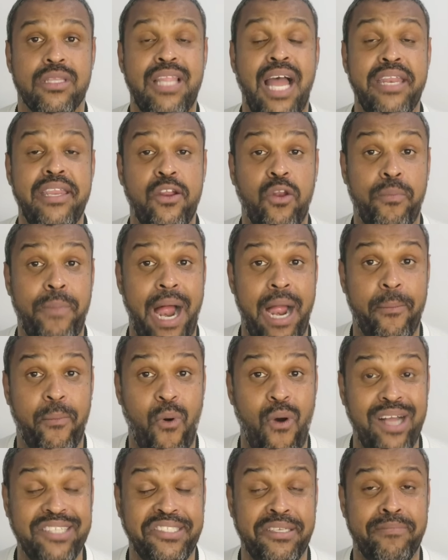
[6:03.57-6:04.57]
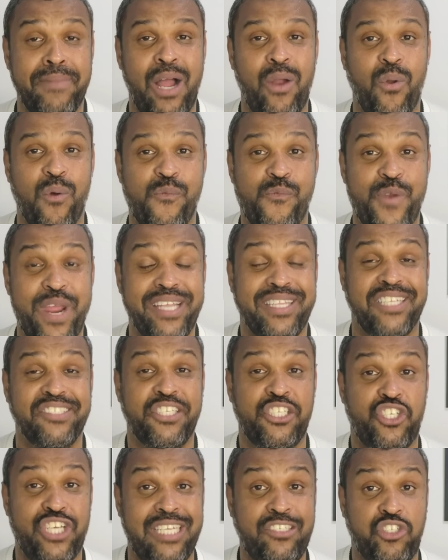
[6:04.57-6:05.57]
Danilo Barbosa, Marlon
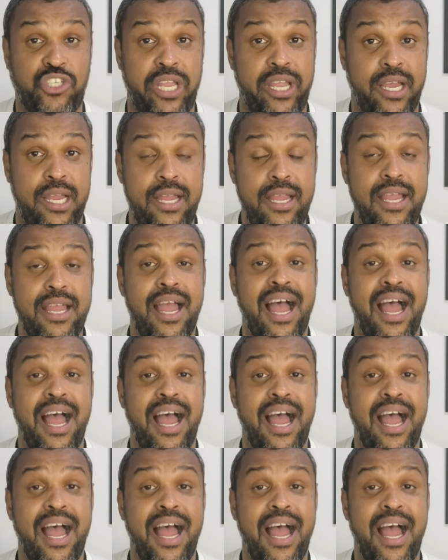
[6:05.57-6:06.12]
Freitas e Tietê.